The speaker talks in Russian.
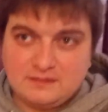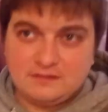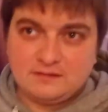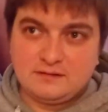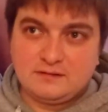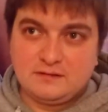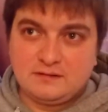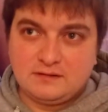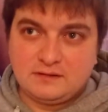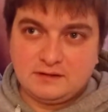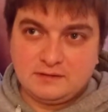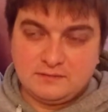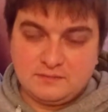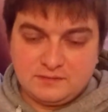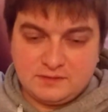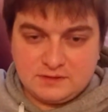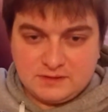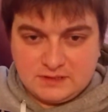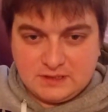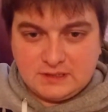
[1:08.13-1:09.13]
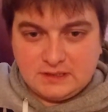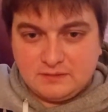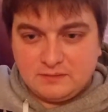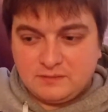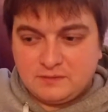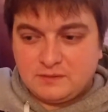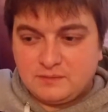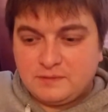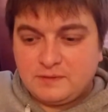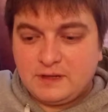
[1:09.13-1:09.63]
Э, мы делаем
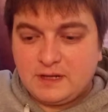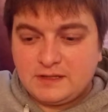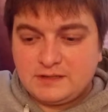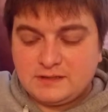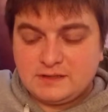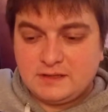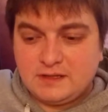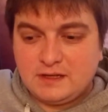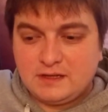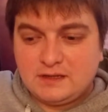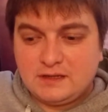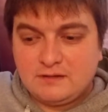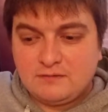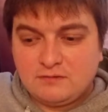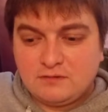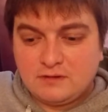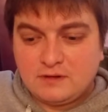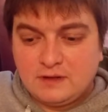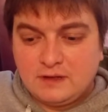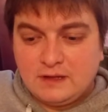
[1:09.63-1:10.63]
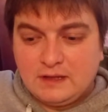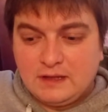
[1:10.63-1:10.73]
мероприятие для одного